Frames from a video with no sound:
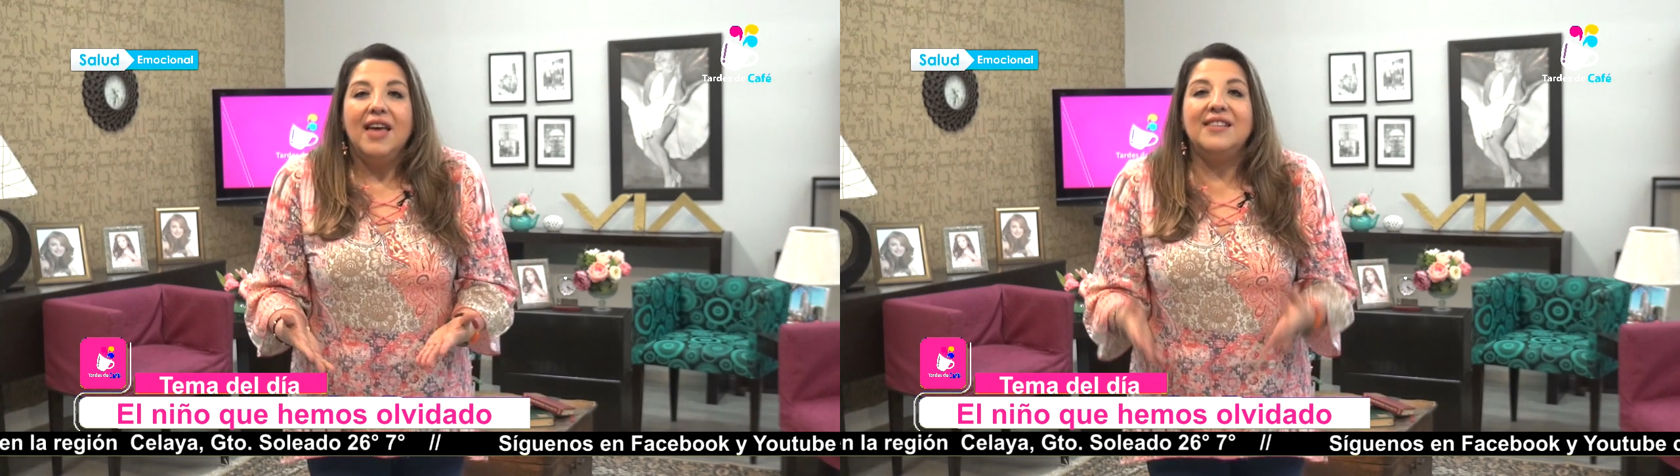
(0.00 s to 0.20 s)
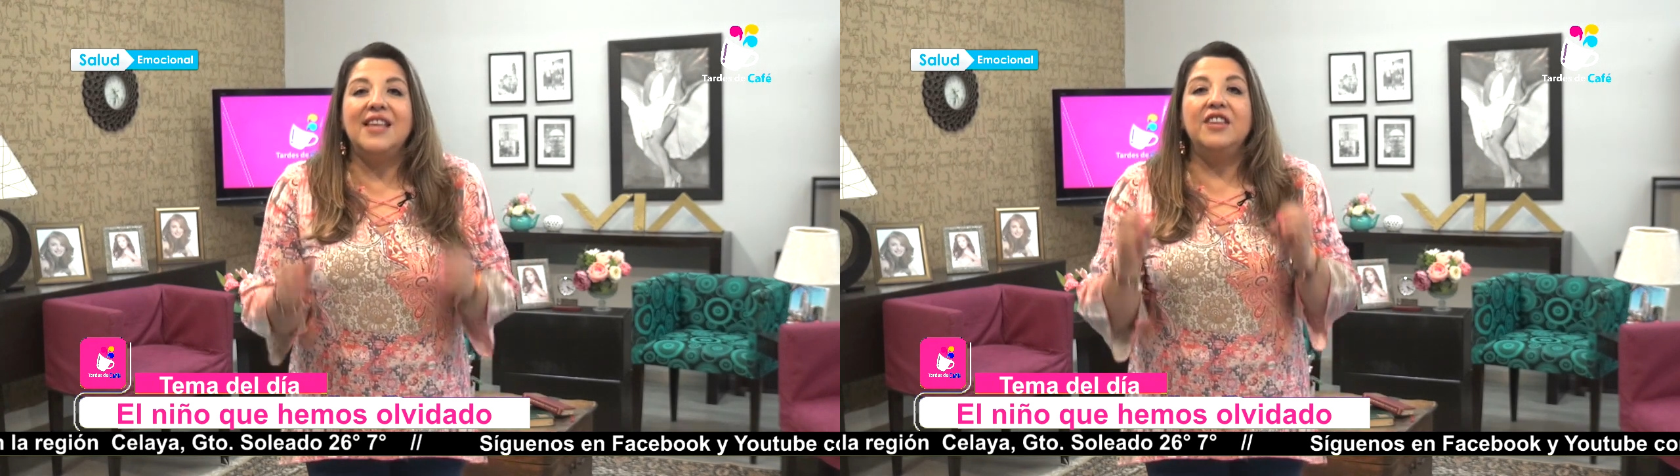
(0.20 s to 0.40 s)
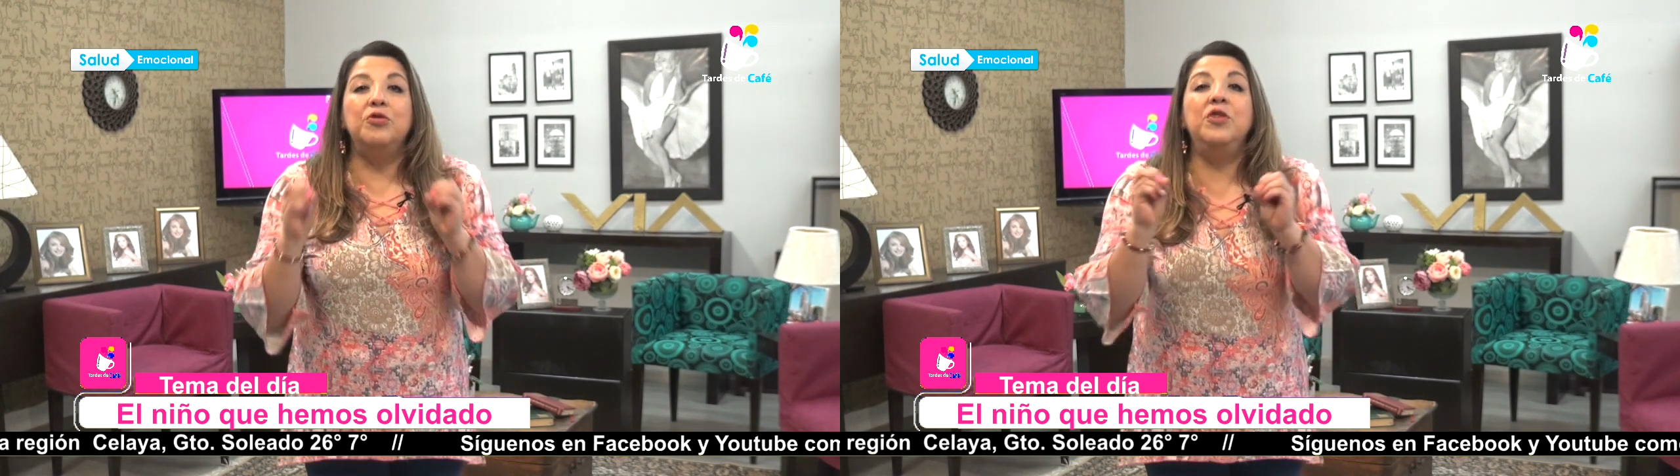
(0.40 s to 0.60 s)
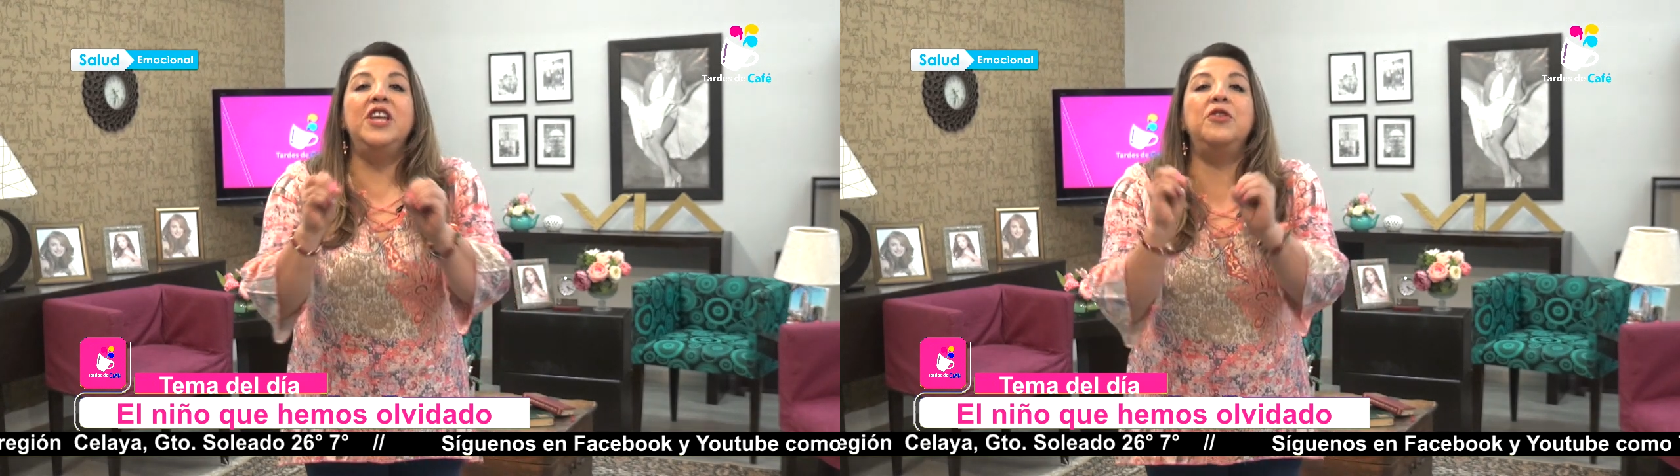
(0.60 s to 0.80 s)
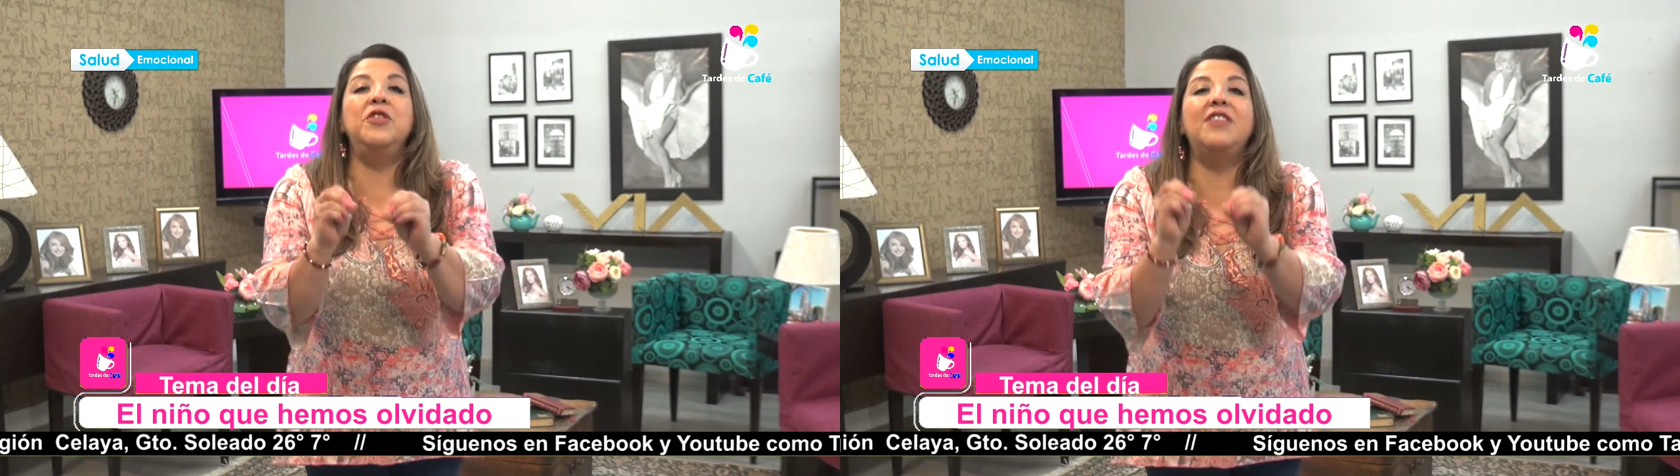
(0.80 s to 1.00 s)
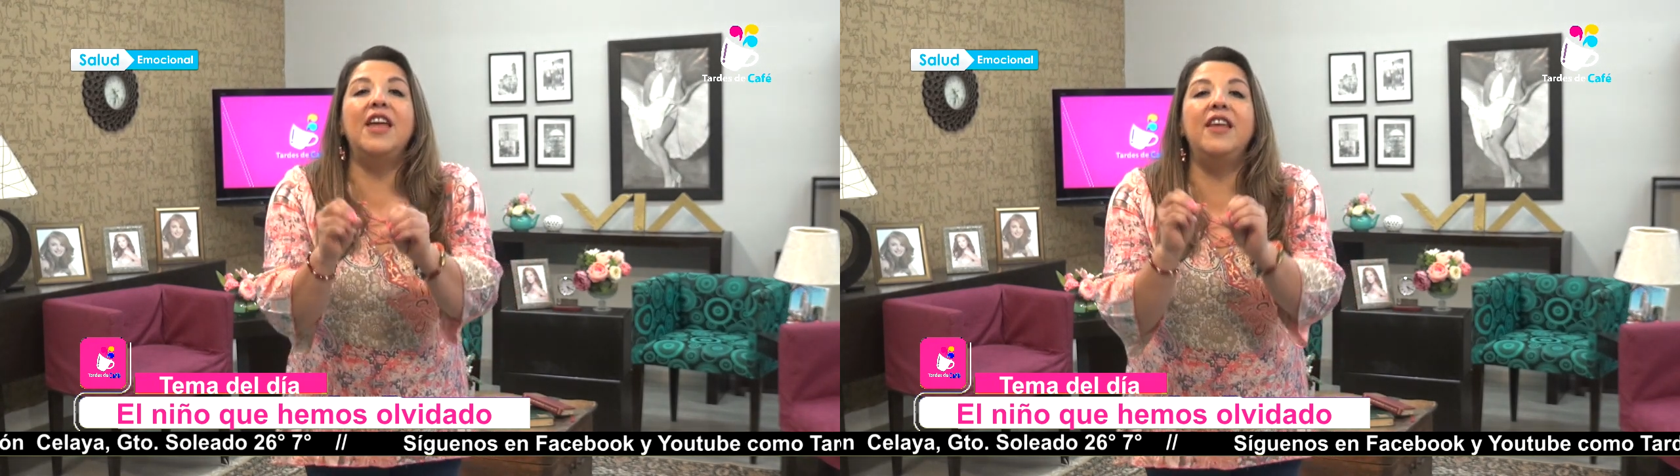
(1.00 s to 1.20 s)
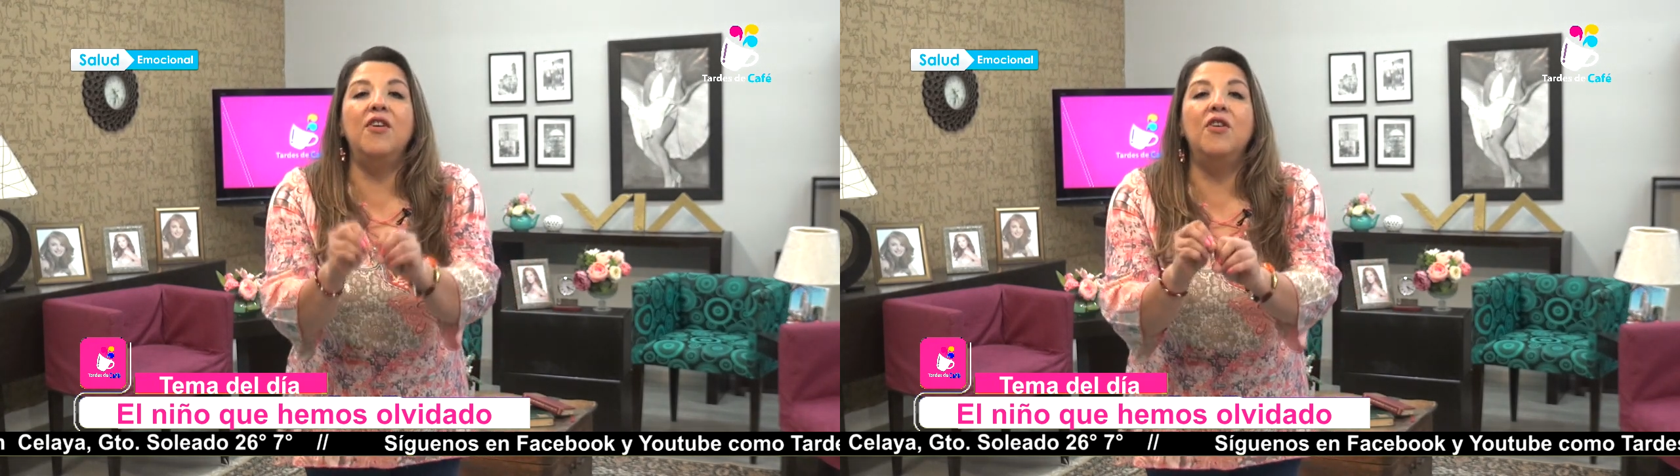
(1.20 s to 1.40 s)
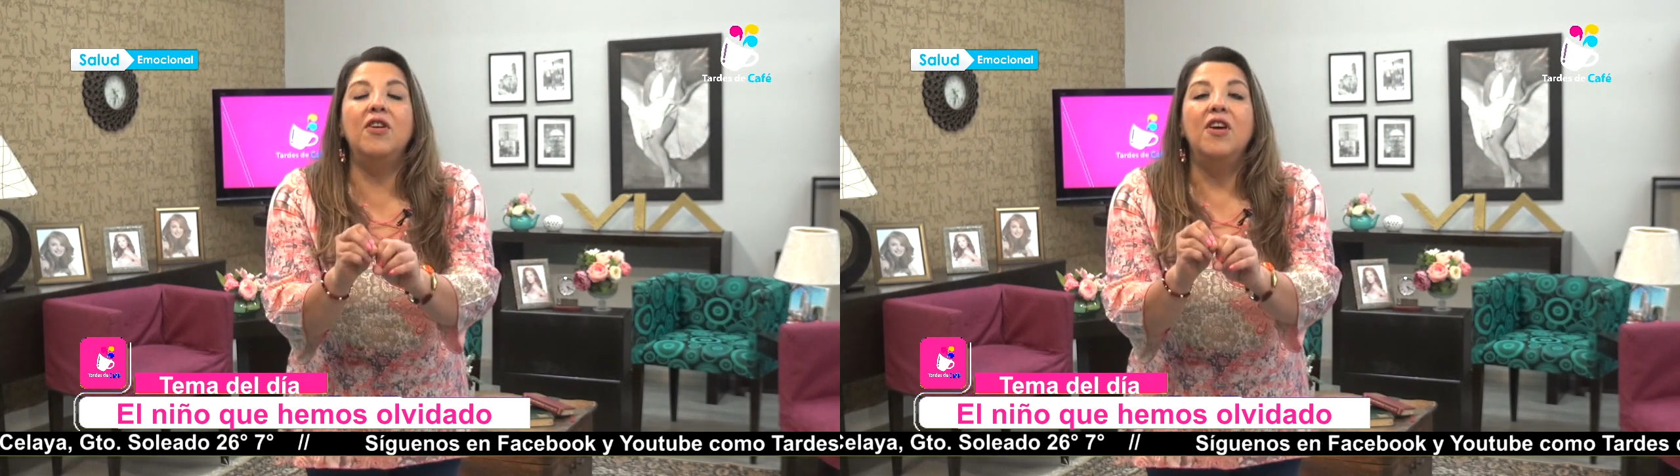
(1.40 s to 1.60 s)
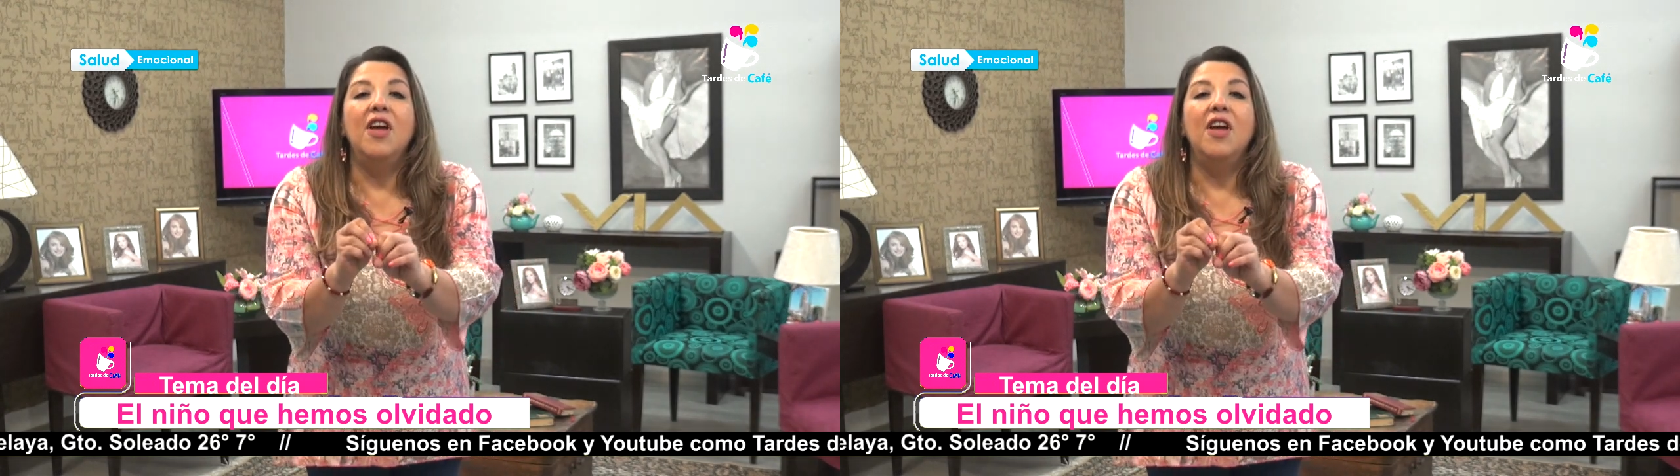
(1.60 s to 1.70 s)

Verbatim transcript: está en tu niño interior.